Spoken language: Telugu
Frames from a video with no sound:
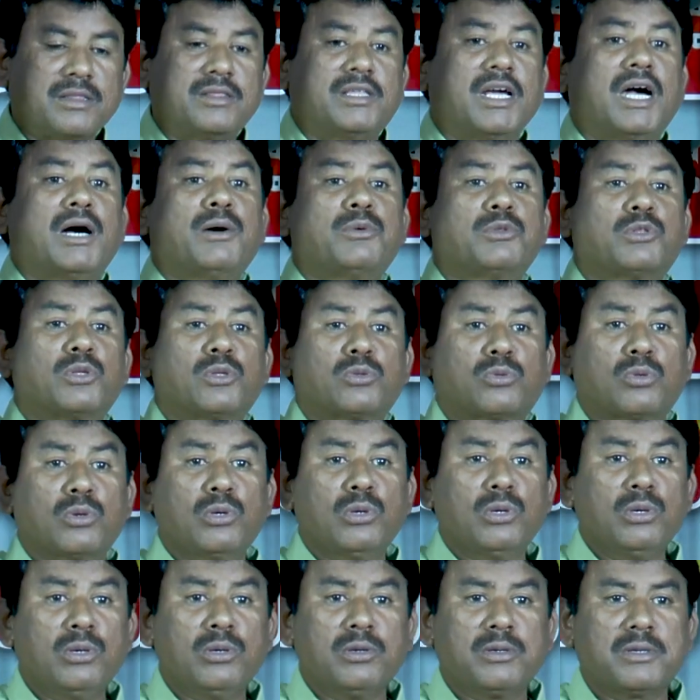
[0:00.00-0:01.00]

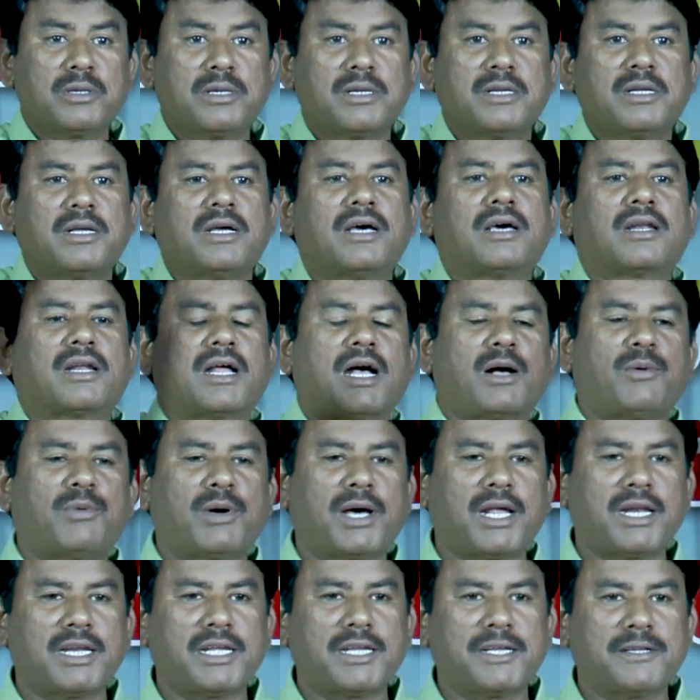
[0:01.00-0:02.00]
దేవదూతలు
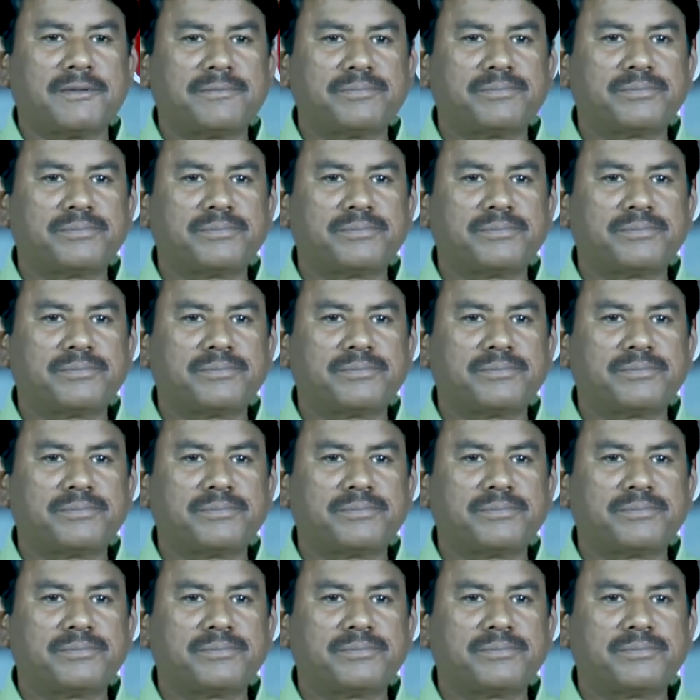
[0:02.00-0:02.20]
రావాలి